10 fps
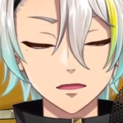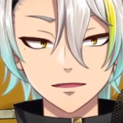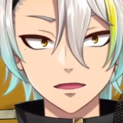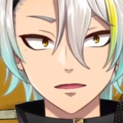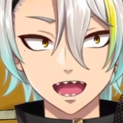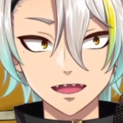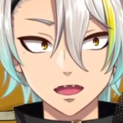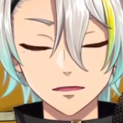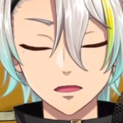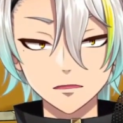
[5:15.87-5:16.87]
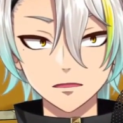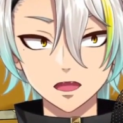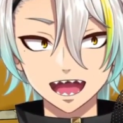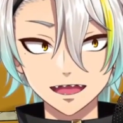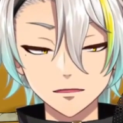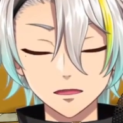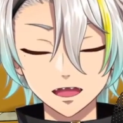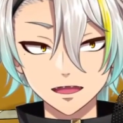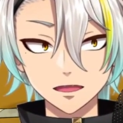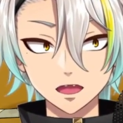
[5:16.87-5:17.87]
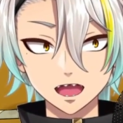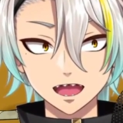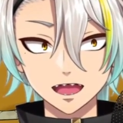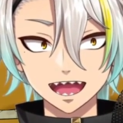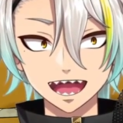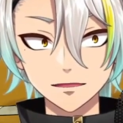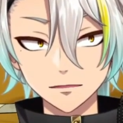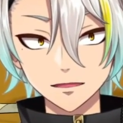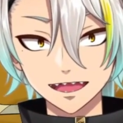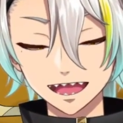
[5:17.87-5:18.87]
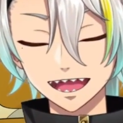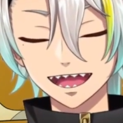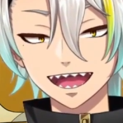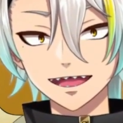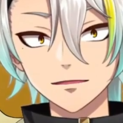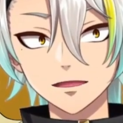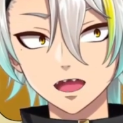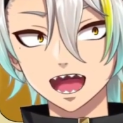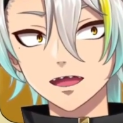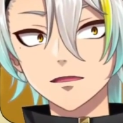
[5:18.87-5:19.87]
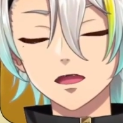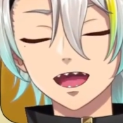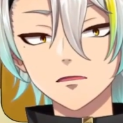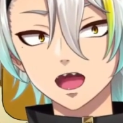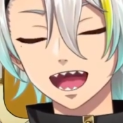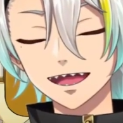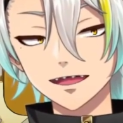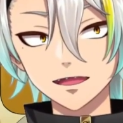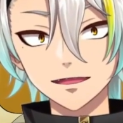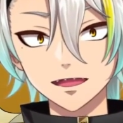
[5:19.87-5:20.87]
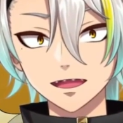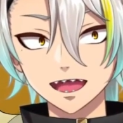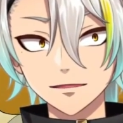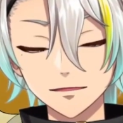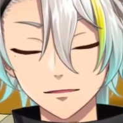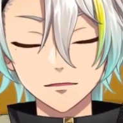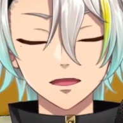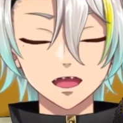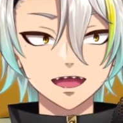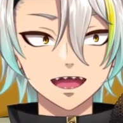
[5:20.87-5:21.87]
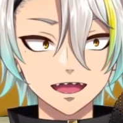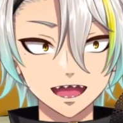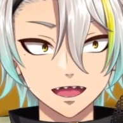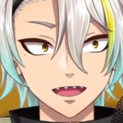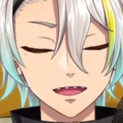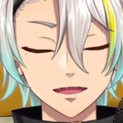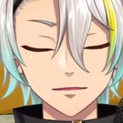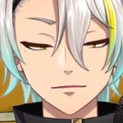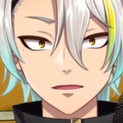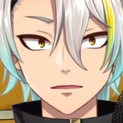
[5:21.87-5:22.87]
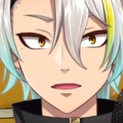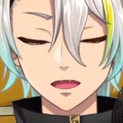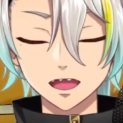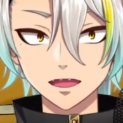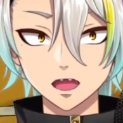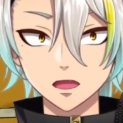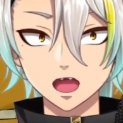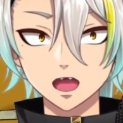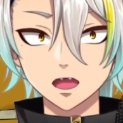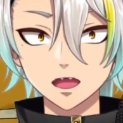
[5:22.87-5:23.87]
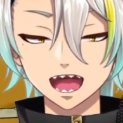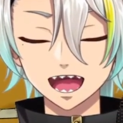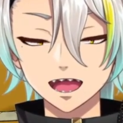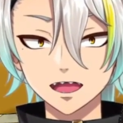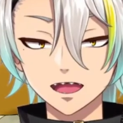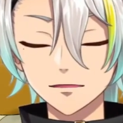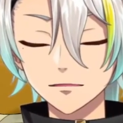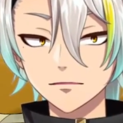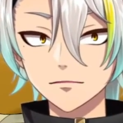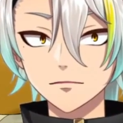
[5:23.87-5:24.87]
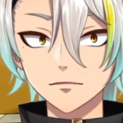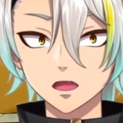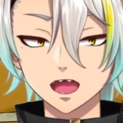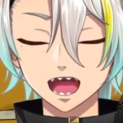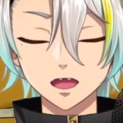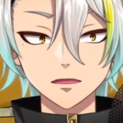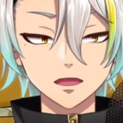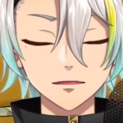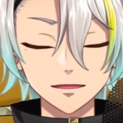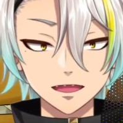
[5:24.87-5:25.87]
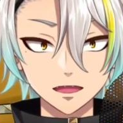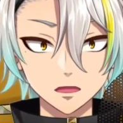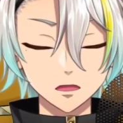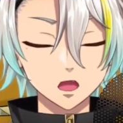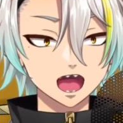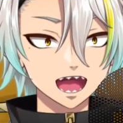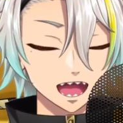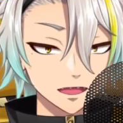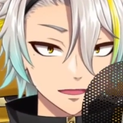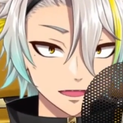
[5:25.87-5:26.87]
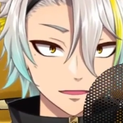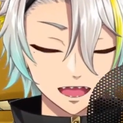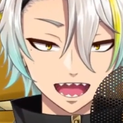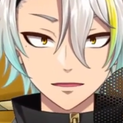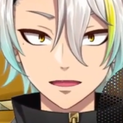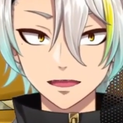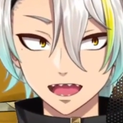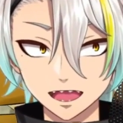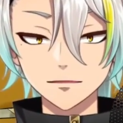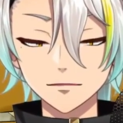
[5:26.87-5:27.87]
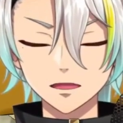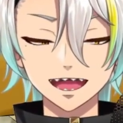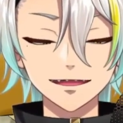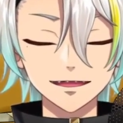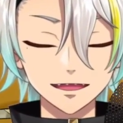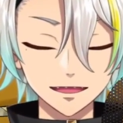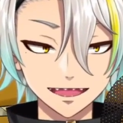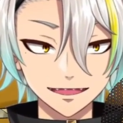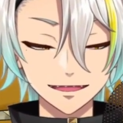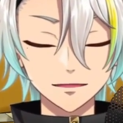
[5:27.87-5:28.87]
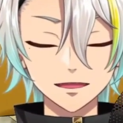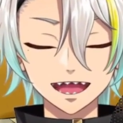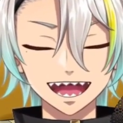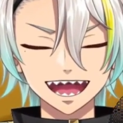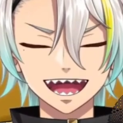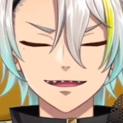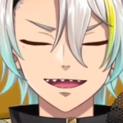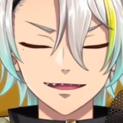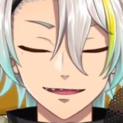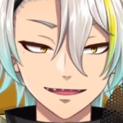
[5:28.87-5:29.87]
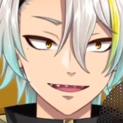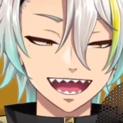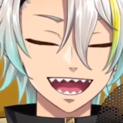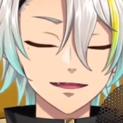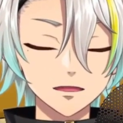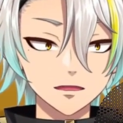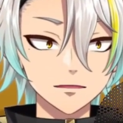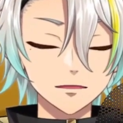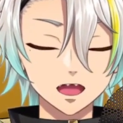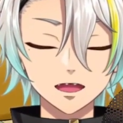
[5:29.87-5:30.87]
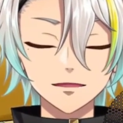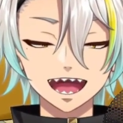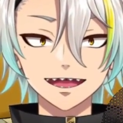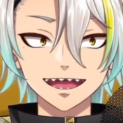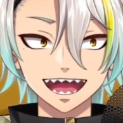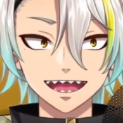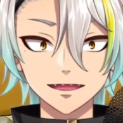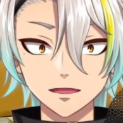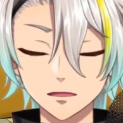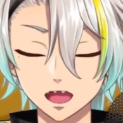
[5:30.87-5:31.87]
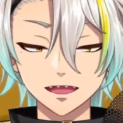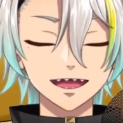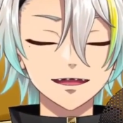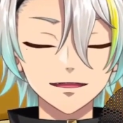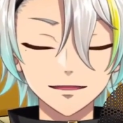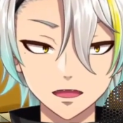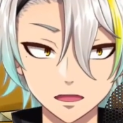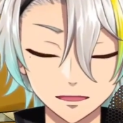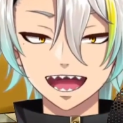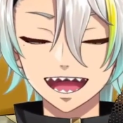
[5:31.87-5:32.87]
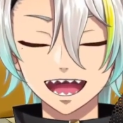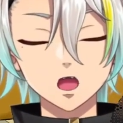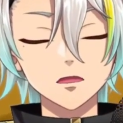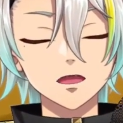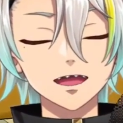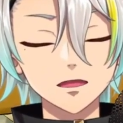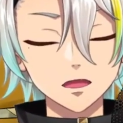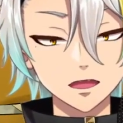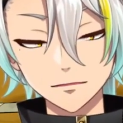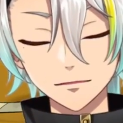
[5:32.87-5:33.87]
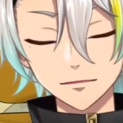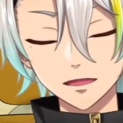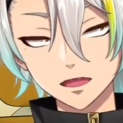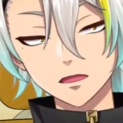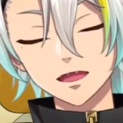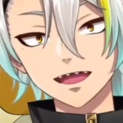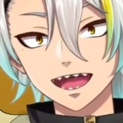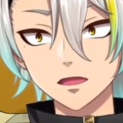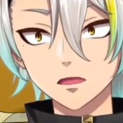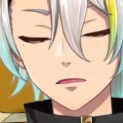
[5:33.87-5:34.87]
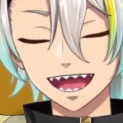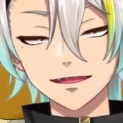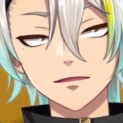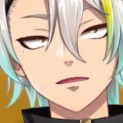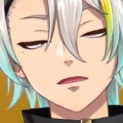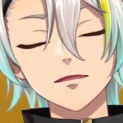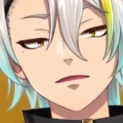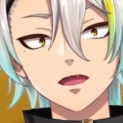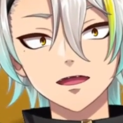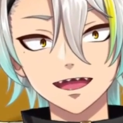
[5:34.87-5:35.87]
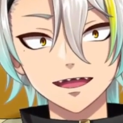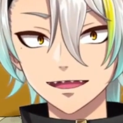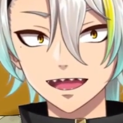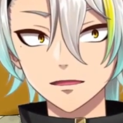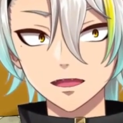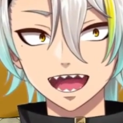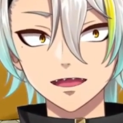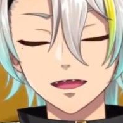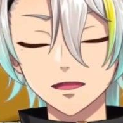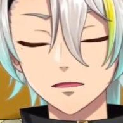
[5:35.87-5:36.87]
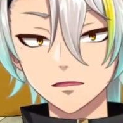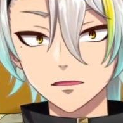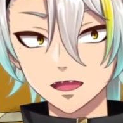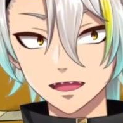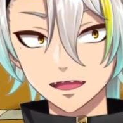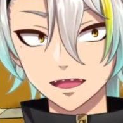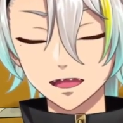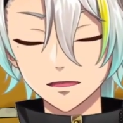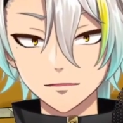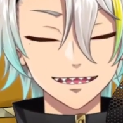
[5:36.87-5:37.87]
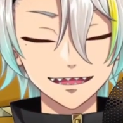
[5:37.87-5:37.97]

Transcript: その割れたスマホを持ってね、交番に届けに行ったわけ。まあなんか契約してる会社とか電波が生きてるやつやったから、まあすぐ見つかったんやて、で、その日のうちに電話かかってきて、あの、そいつ本当にありがとうございましたってご本人から電話が来まして、ちょっとお返しぜひさせてくださいって、あ、いいですいいです言うたんやけど、持ってきてくれはって、ちょっとお菓子買ってきてくれたの。あ、ええことしたなと。その次の日に、俺バイト遅刻しそうになって、いつもやったら歩いていくところ自転車で行ったんよ。